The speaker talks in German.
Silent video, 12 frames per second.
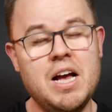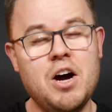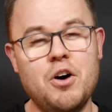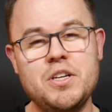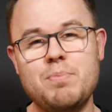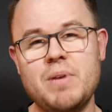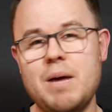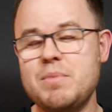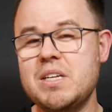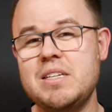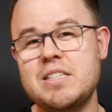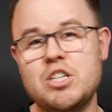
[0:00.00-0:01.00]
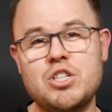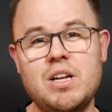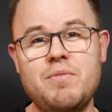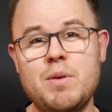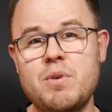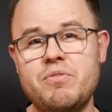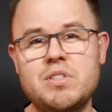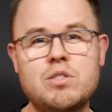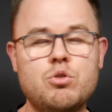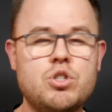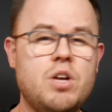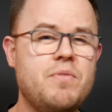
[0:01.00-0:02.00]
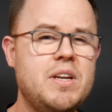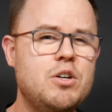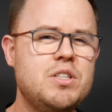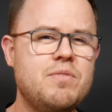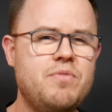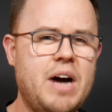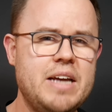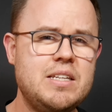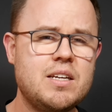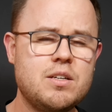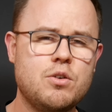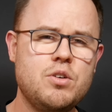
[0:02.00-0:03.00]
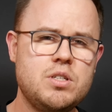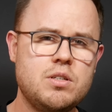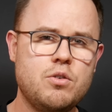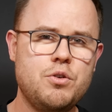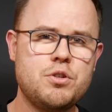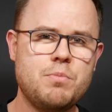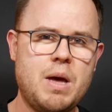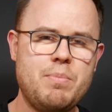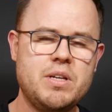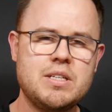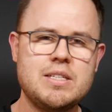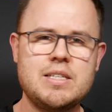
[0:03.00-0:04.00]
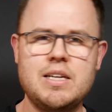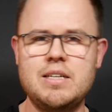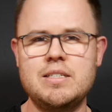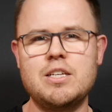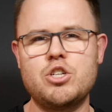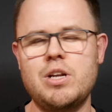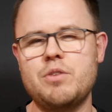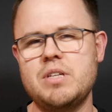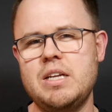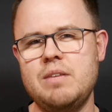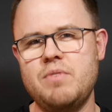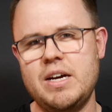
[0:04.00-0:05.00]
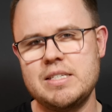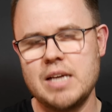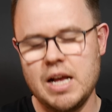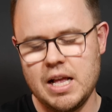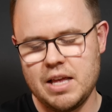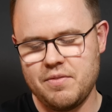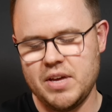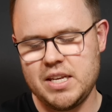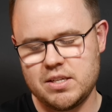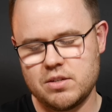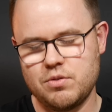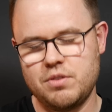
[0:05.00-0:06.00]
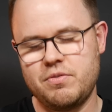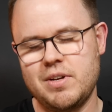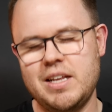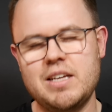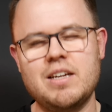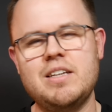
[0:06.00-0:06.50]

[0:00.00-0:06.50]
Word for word: Und ich bedanke mich an dieser Stelle wie immer fürs Zuschauen. Wenn euch weitere Gerüchte rund um Apple interessieren, an dieser Stelle auch den Hinweis, werde ich euch unten verlinken.